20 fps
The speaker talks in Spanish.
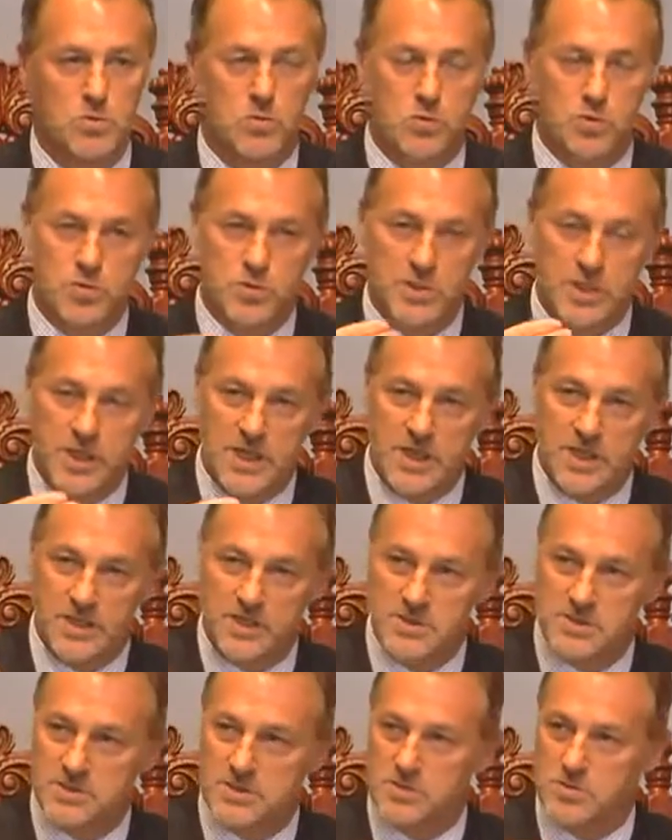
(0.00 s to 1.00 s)

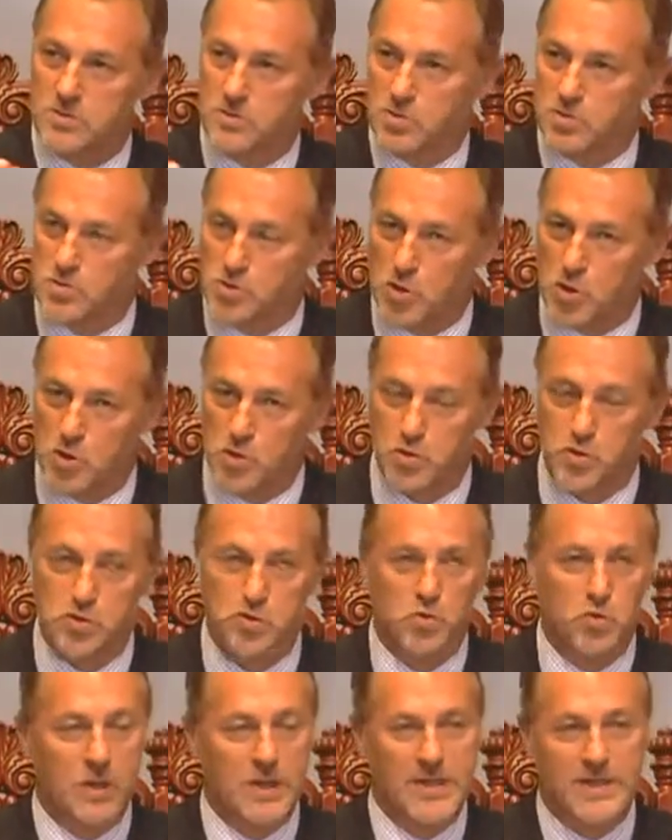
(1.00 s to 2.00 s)
ustedes,
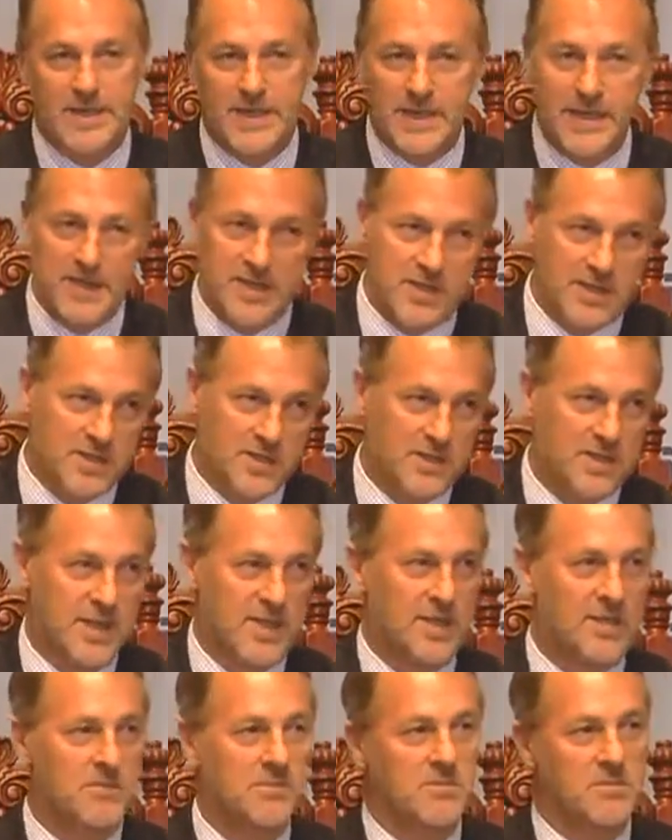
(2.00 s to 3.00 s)
nosotros, cualquiera
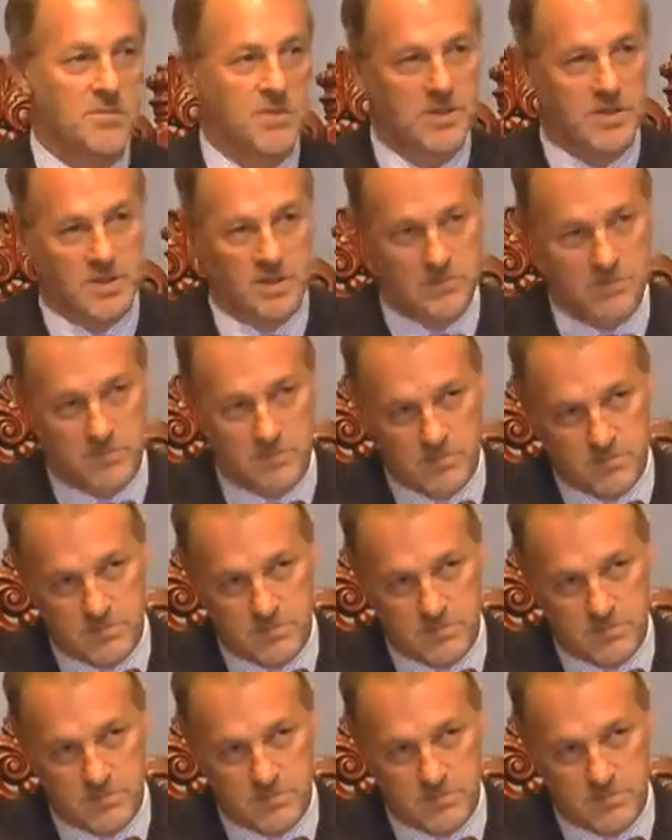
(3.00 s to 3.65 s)
que eh,